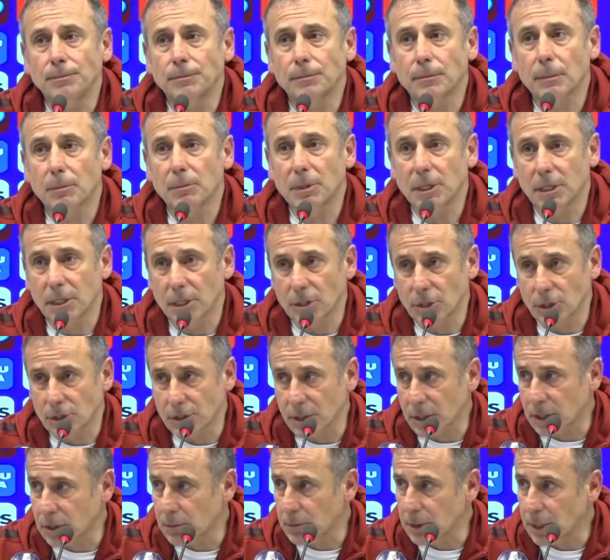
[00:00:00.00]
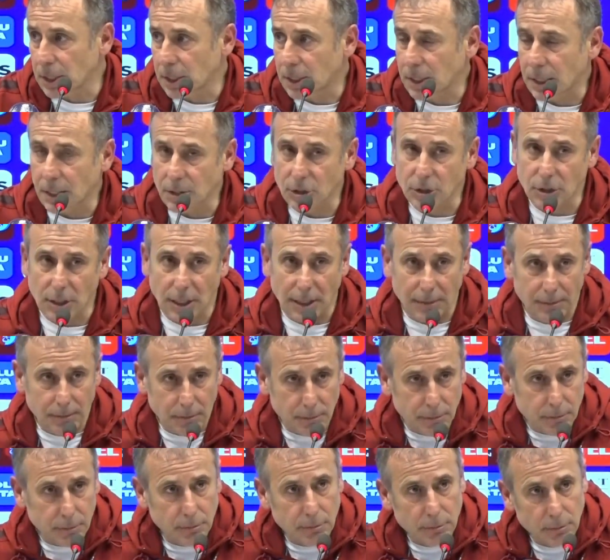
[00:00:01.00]
bir geçiş takımına karşı hem
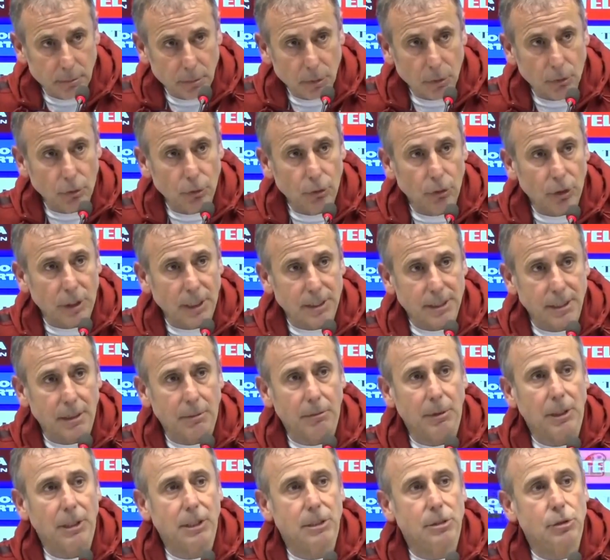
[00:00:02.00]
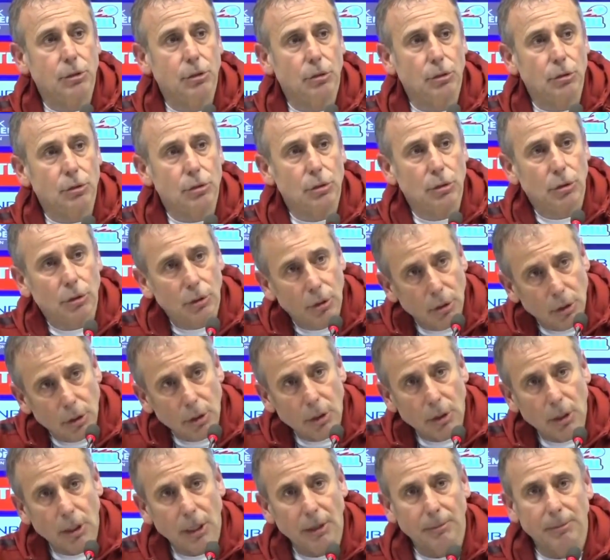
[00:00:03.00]
oyunu kazanmak istiyoruz
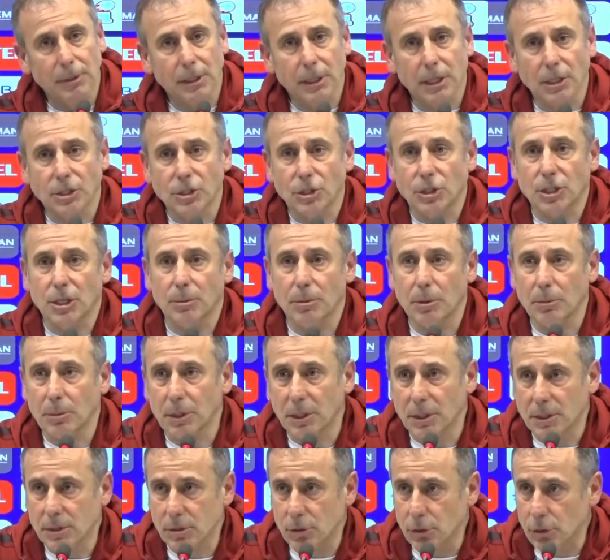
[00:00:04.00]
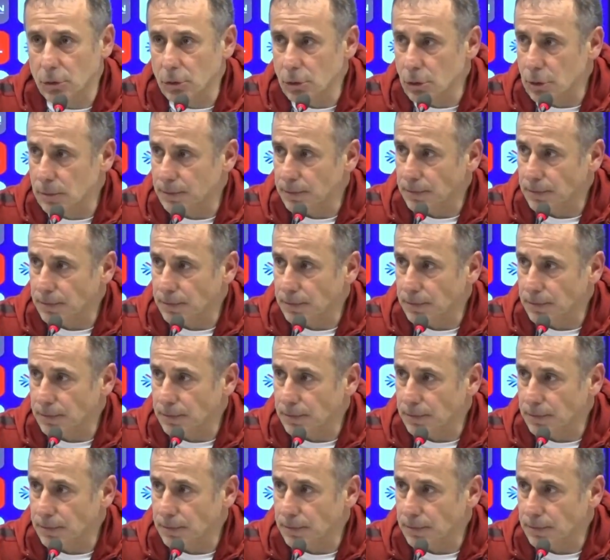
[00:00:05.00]
hem de geçiş yememek istiyoruz.